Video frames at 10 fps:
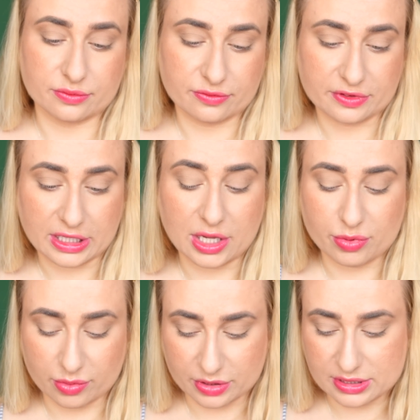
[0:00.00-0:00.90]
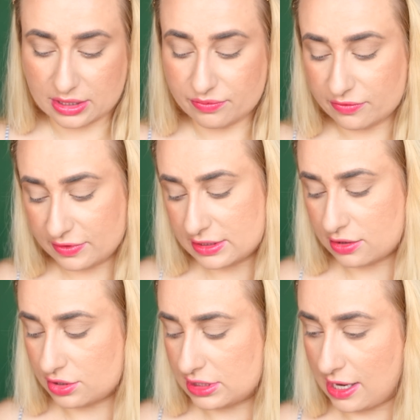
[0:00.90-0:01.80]
w takiej promocji, więc
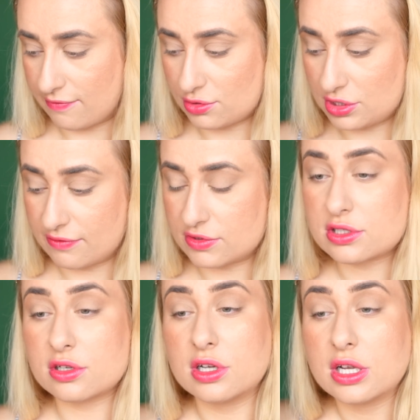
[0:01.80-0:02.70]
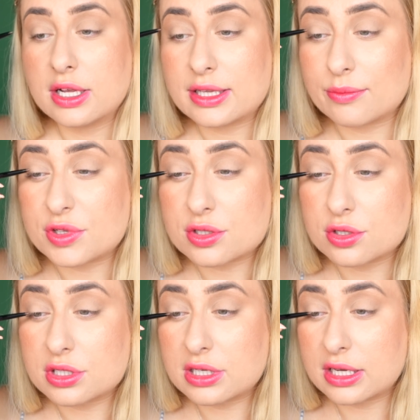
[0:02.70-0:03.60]
skorzystałam. Wyrzuciłam wszystko tamte z
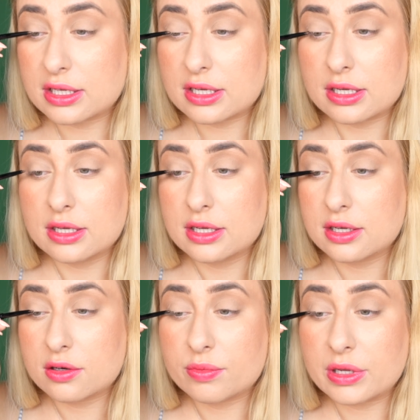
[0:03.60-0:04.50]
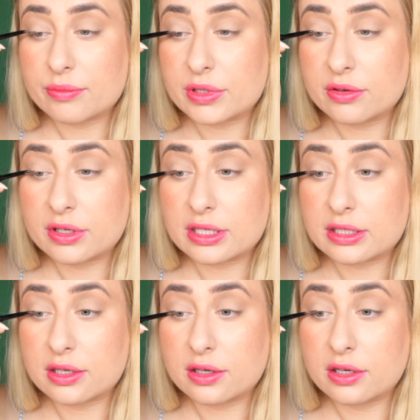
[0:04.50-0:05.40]
koszyka i kupiłam tę
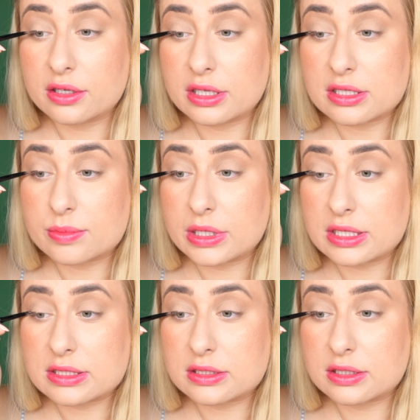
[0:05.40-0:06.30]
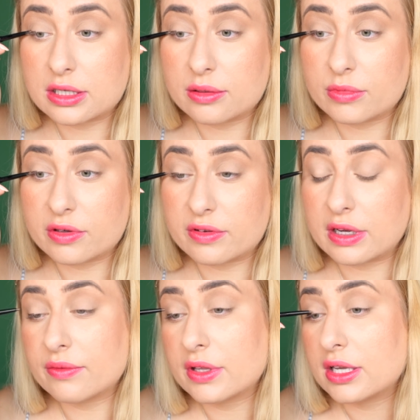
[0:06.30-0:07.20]
kredkę. O, i jest bardzo
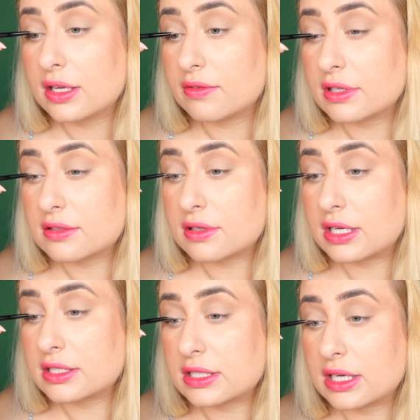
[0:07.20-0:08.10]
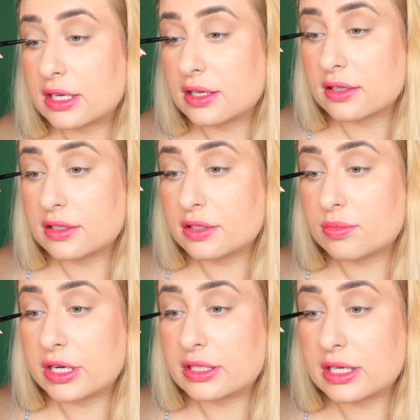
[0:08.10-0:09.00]
kremowa. Więc słuchajcie, i to
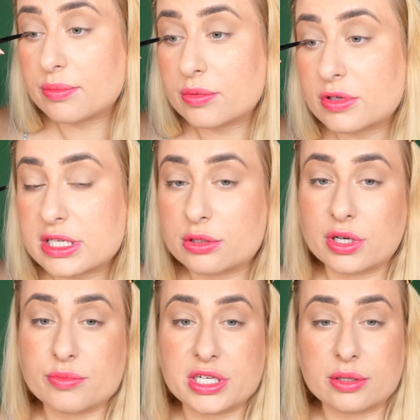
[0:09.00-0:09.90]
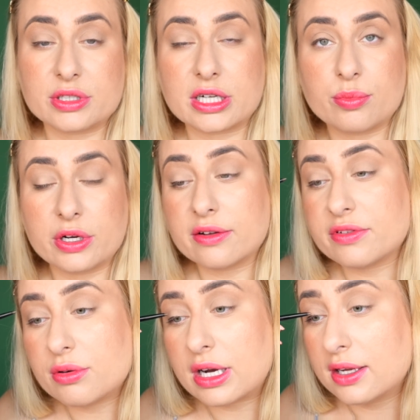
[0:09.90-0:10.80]
była jedyna promocja, która mi się jakby tak
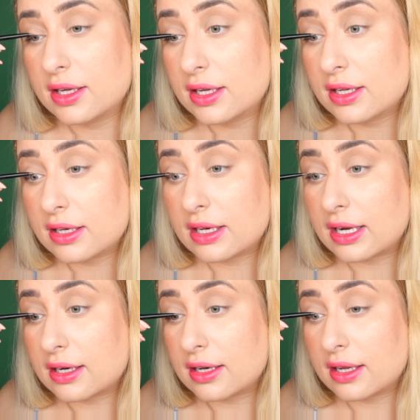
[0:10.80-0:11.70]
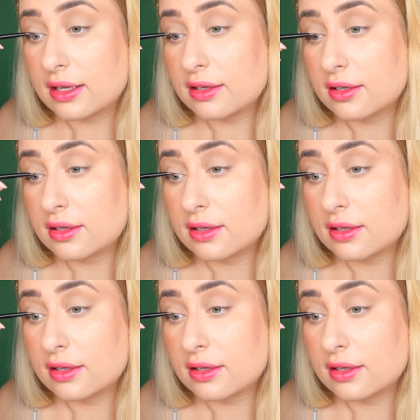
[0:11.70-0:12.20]
pojawiła nagle